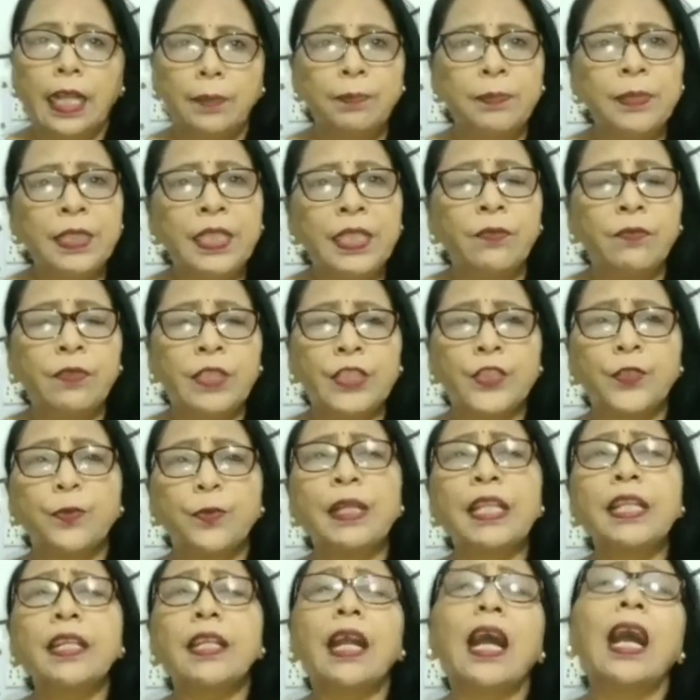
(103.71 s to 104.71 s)
अपने
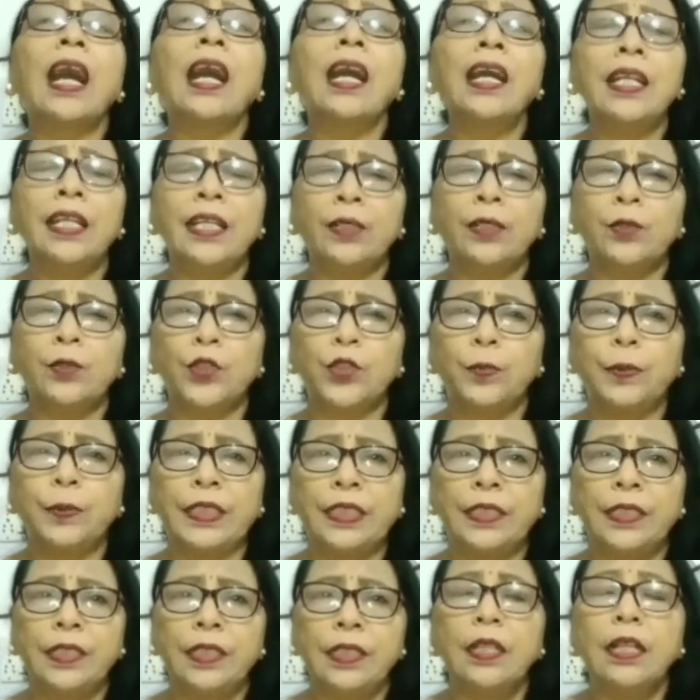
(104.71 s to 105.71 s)
वश में कहाँ है कुछ
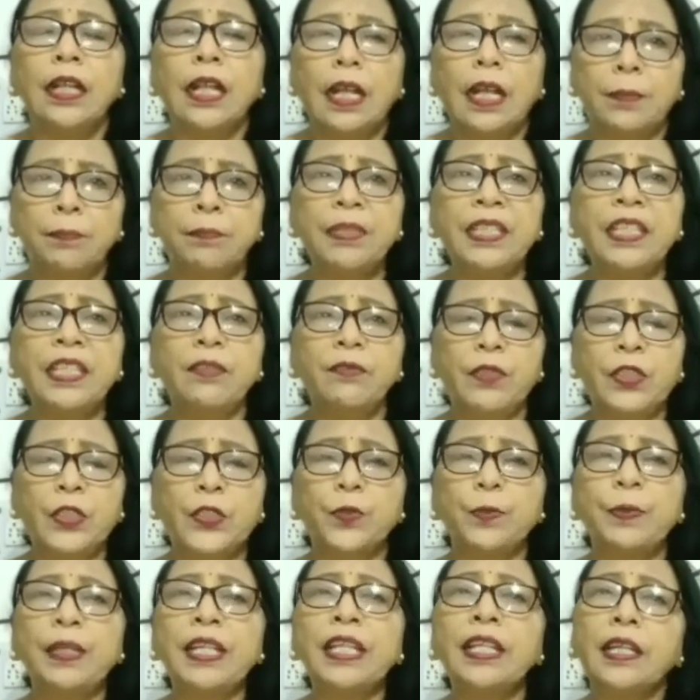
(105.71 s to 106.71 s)
भी अपने
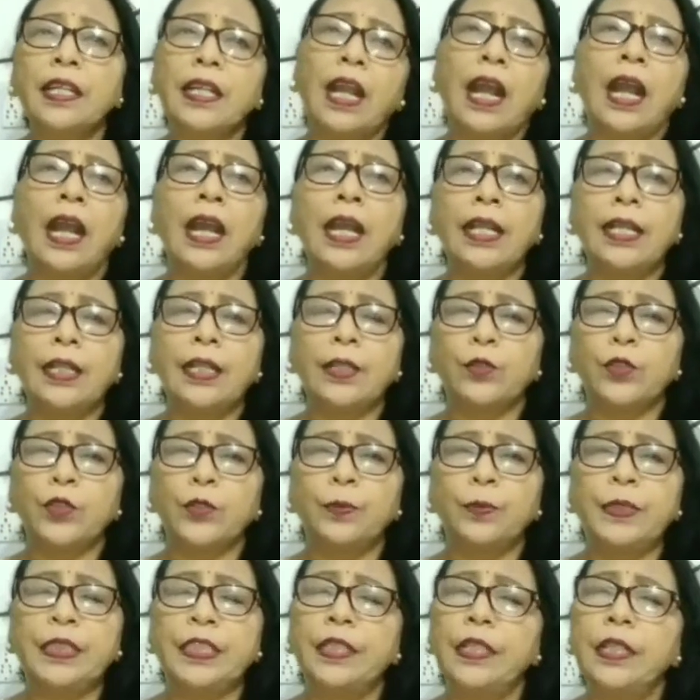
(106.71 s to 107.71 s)
वश में कहाँ है
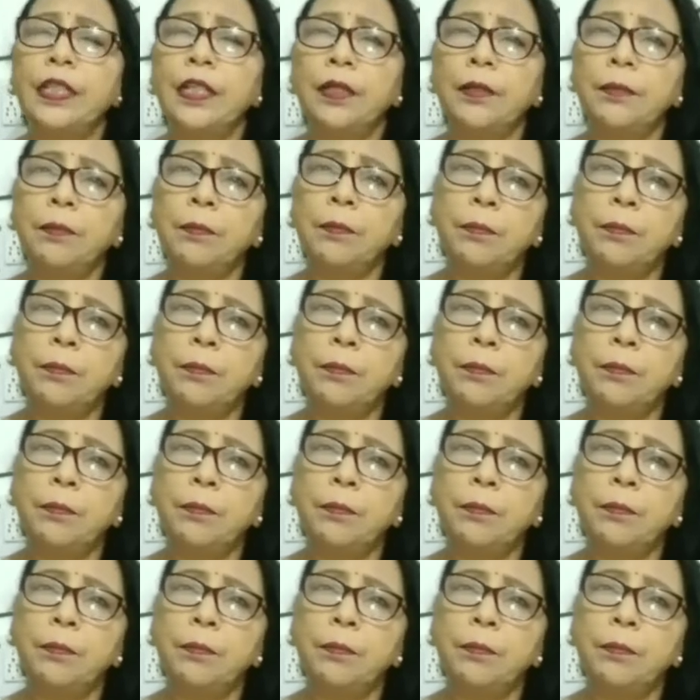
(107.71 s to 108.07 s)
कुछ भी